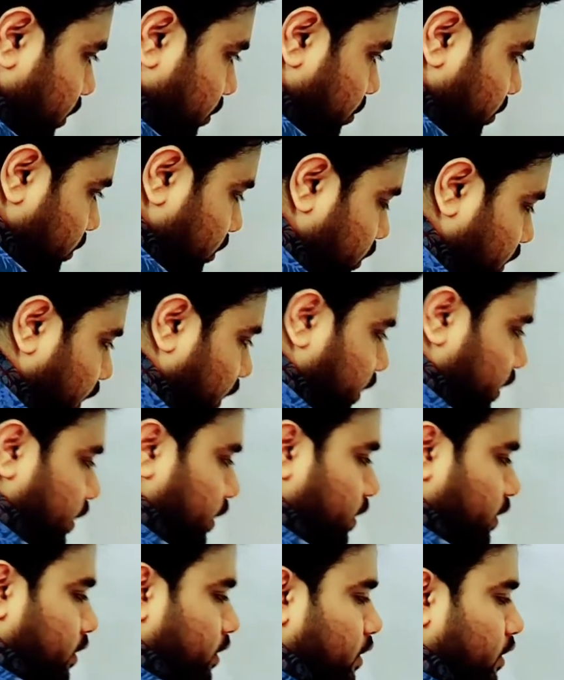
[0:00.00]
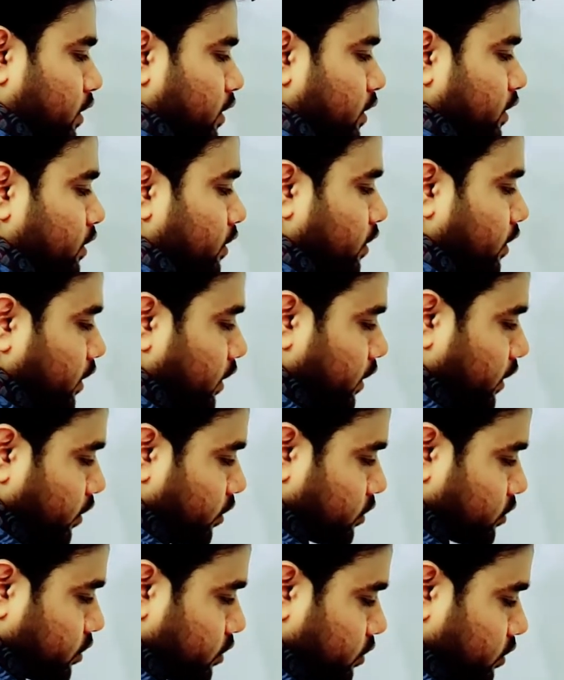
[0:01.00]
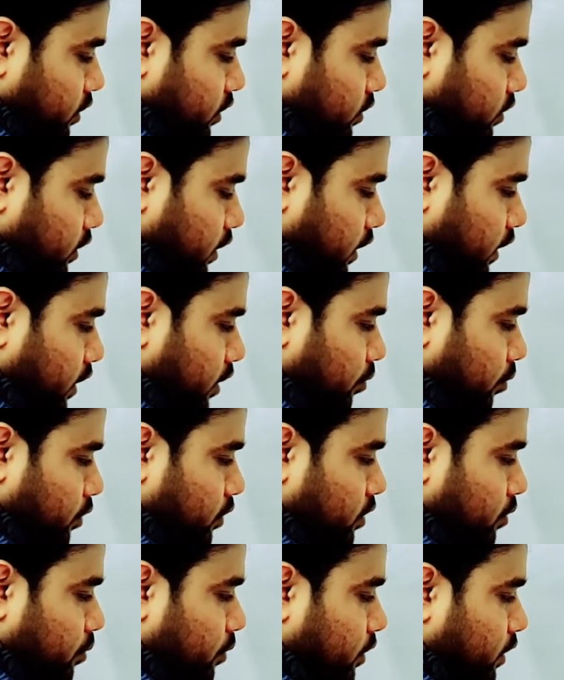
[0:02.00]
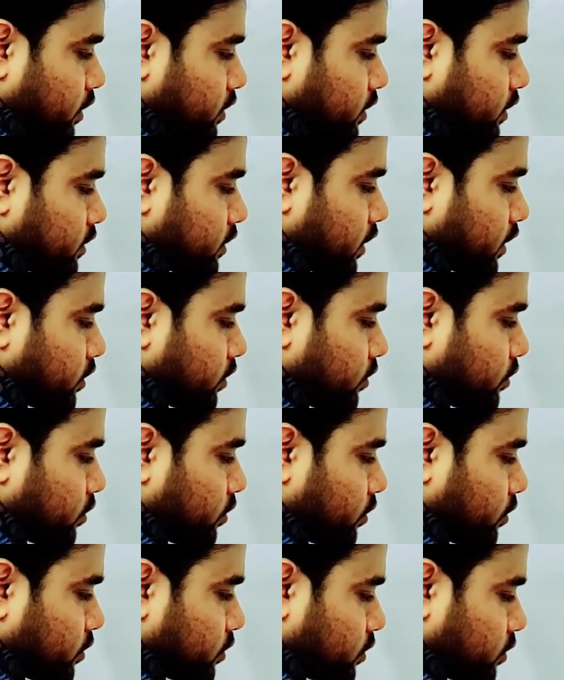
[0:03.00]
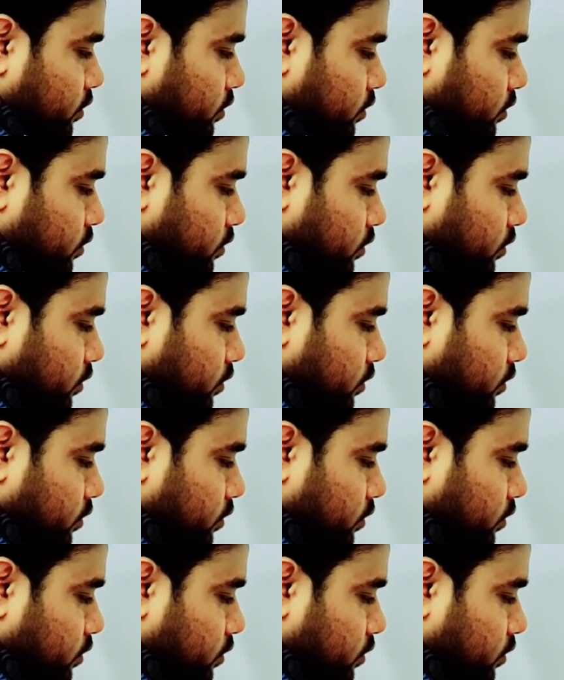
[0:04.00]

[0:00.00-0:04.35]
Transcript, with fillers: বৃত্তটা বল আঁকি তাহলে এই অংশটুকু কিন্তু এর মধ্যে পড়ে যায় যে এতটুকু অংশ